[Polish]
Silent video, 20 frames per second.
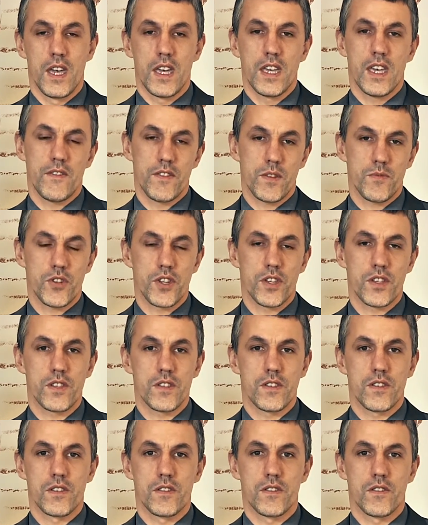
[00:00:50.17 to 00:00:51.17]
Ja wiem, że
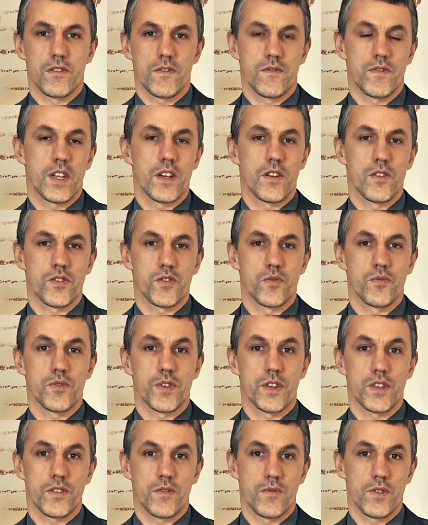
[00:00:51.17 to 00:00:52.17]
jest e, wiele osób,
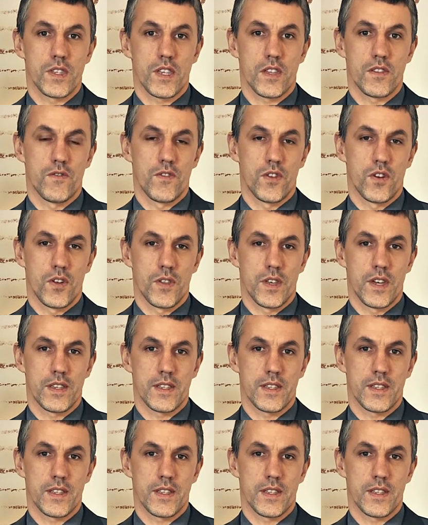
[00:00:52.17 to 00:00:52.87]
które są niezadowolone.